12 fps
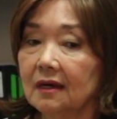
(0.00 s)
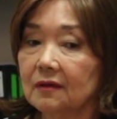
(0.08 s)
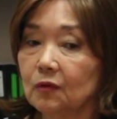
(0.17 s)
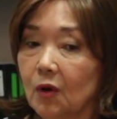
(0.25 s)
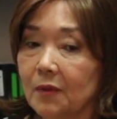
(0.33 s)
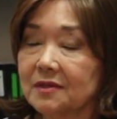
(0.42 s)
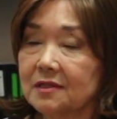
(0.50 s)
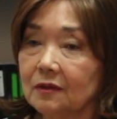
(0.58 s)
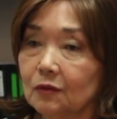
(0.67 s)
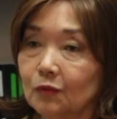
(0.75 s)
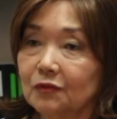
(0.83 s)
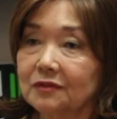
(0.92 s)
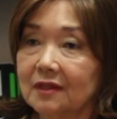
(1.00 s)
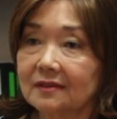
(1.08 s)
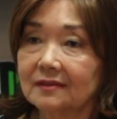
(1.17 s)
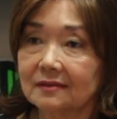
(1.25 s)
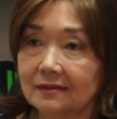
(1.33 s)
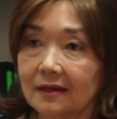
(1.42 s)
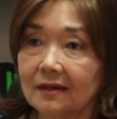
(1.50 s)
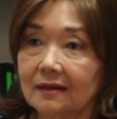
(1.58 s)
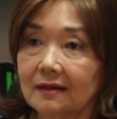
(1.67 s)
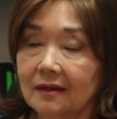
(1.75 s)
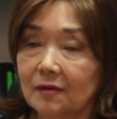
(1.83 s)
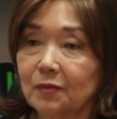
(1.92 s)
nuevas industrias que están
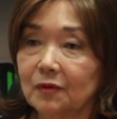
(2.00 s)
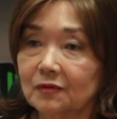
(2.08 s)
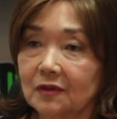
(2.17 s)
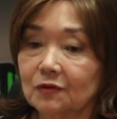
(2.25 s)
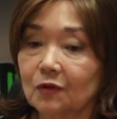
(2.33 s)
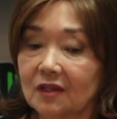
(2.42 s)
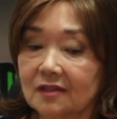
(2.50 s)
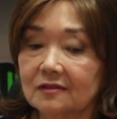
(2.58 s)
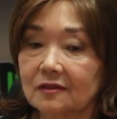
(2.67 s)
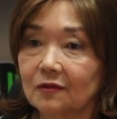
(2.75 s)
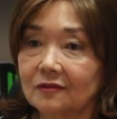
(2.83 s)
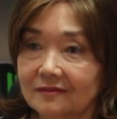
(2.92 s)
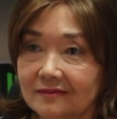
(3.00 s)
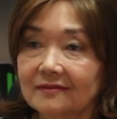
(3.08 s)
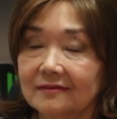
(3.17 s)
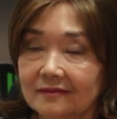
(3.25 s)
en proceso de gestión.